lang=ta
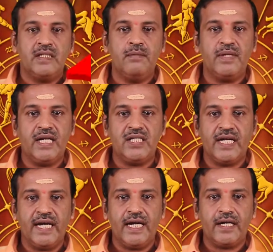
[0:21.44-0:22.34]
சிம்ம
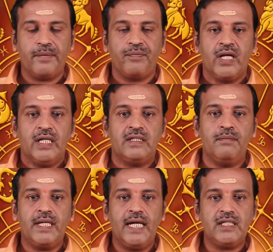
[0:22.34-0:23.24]
ராசிக்காரங்களுக்கு
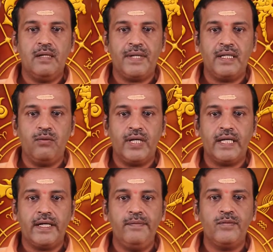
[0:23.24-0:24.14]
சிம்ம ராசியில்
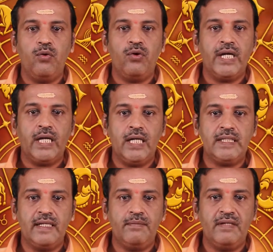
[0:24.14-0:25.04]
பிறந்தவங்களுக்கு உங்களுடைய
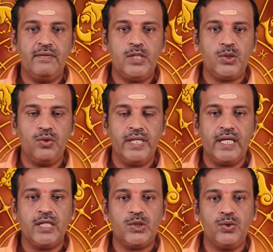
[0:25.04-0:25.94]
ராசி அதிபதி வந்து
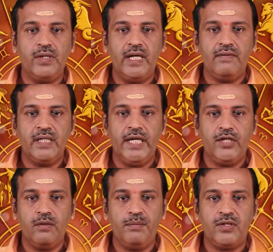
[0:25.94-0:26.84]
சூரியன் சூரியன் வந்து
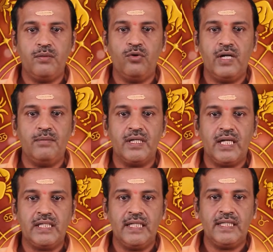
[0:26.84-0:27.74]
நீச்சம் பெற்று மூணாம்
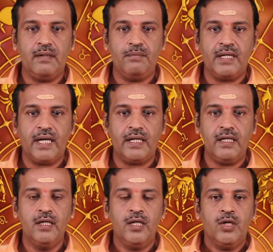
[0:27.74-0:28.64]
இடத்தில் சஞ்சாரம்
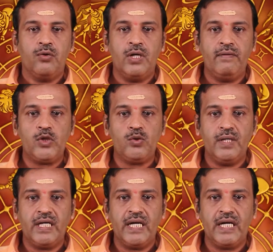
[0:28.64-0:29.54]
பண்ணுறாரு கூடவே
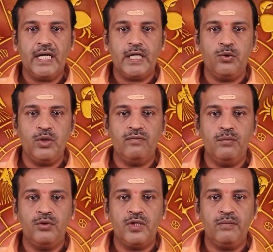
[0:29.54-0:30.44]
சுபகிரகங்களாகிய
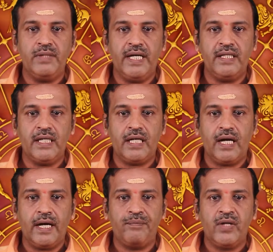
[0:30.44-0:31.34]
குருவும் புதனும் இணைந்து
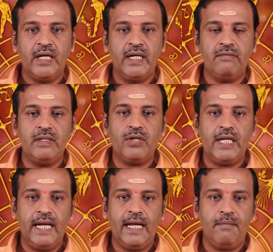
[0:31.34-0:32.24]
இருக்காங்க இது வந்து
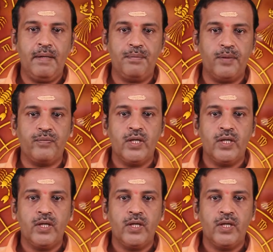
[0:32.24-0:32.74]
ஒரு நல்ல அமைப்பு